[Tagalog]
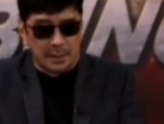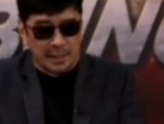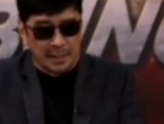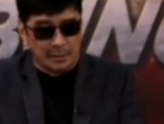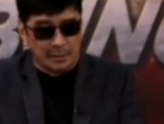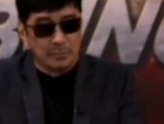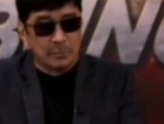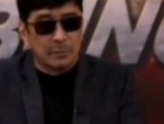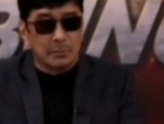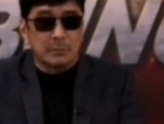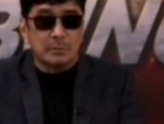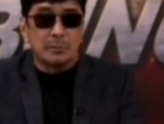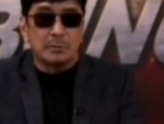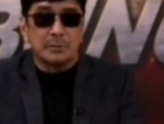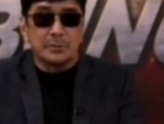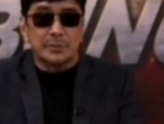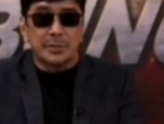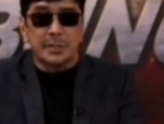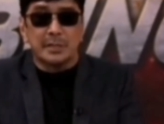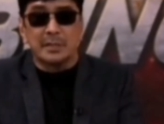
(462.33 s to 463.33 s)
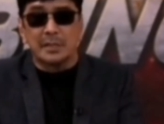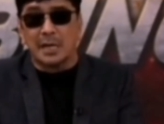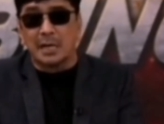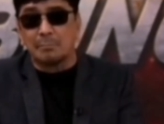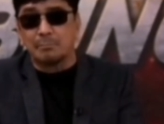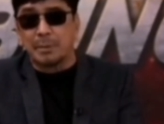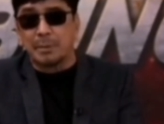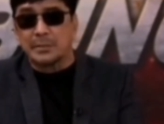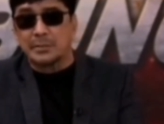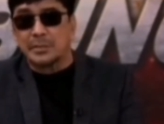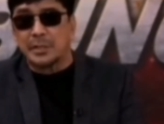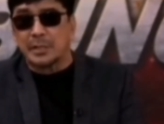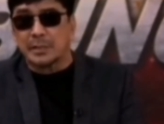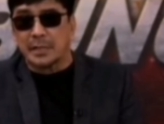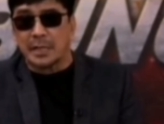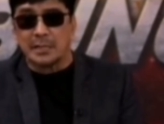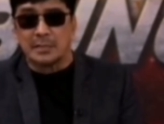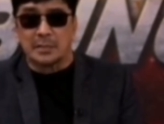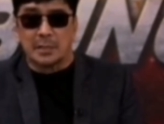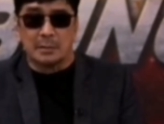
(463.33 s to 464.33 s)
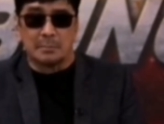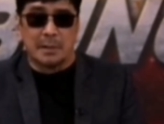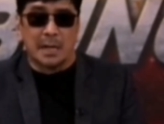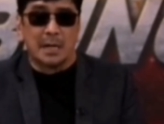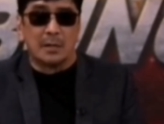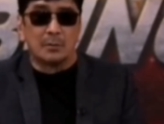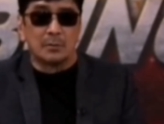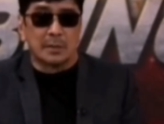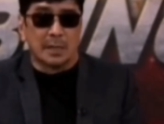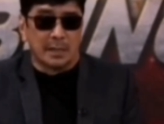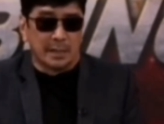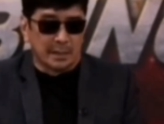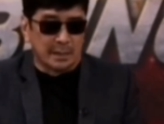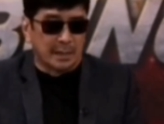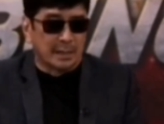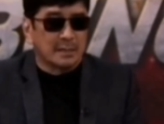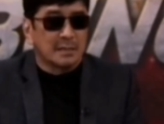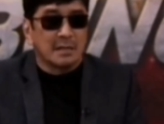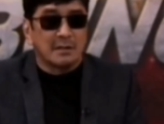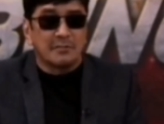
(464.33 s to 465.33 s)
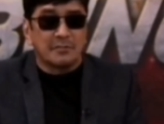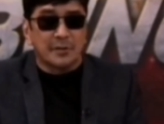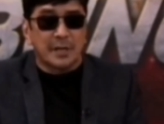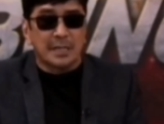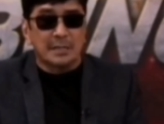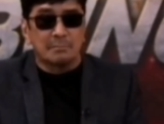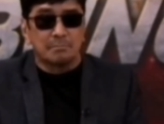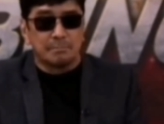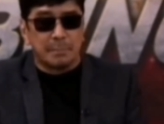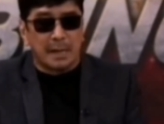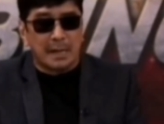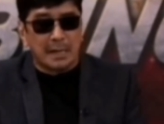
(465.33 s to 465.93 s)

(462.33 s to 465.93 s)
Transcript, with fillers: eh kung tutuusin, dapat yan ay trabaho talaga ng frat